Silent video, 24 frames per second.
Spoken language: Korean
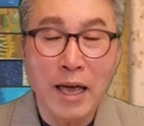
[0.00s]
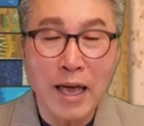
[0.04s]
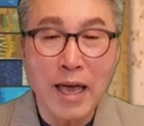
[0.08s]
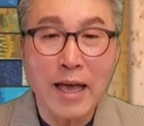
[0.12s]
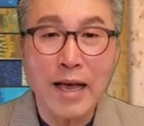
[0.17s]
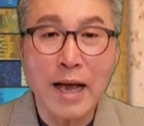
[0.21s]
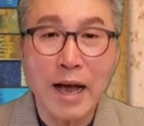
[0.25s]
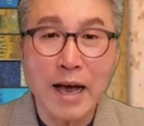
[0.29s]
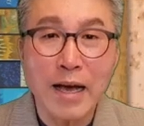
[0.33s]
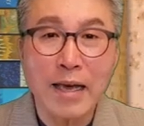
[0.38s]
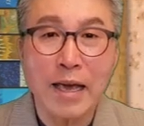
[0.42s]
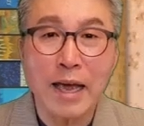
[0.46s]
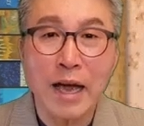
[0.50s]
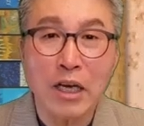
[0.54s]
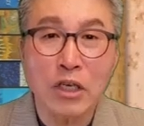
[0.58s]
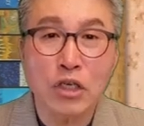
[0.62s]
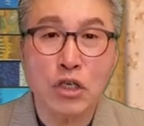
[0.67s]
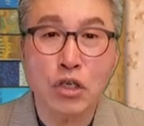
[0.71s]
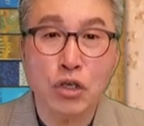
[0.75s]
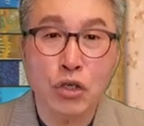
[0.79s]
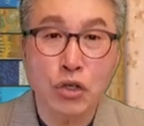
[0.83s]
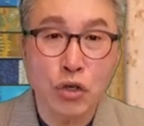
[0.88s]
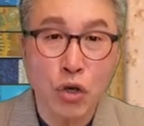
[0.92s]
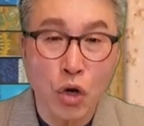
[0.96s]
행하게
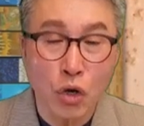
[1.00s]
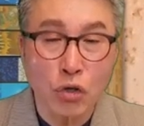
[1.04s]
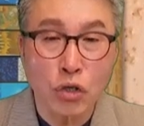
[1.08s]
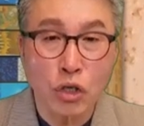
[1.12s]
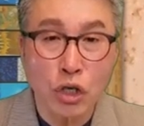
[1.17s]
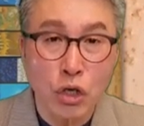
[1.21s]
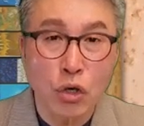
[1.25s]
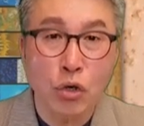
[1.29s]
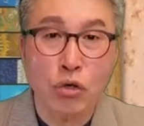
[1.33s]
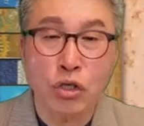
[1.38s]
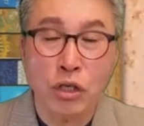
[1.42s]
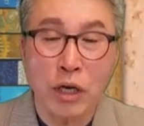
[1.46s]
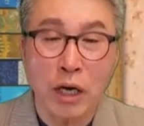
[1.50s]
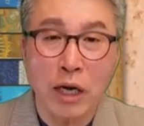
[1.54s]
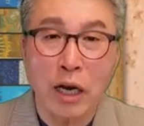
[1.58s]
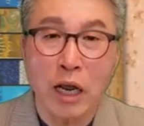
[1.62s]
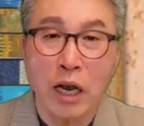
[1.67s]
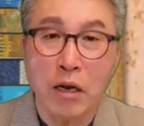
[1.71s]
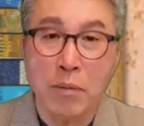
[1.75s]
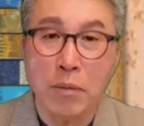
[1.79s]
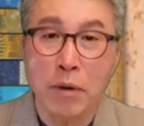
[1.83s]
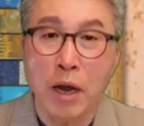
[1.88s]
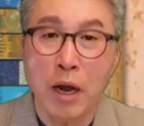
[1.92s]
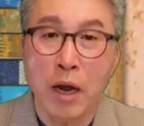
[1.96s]
하시는 것 이것이
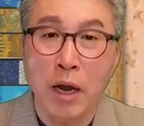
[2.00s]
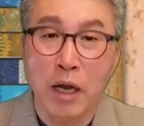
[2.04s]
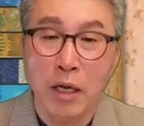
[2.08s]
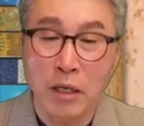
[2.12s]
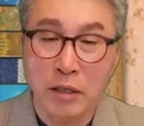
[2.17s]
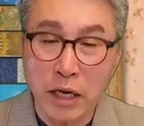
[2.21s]
하나님의